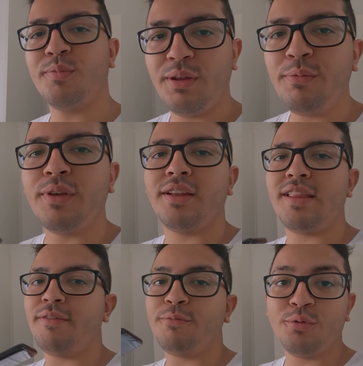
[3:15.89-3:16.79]
Enfim, ele
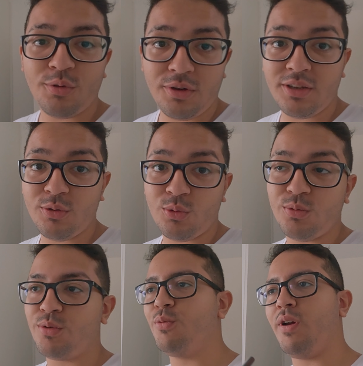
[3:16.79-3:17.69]
tá funcionando
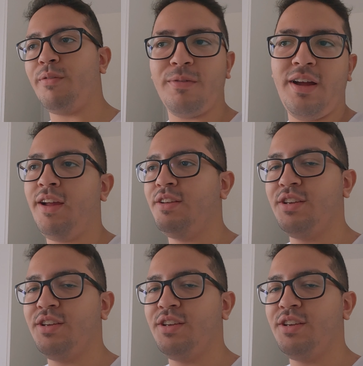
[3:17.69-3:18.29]
tudo, Wi-Fi,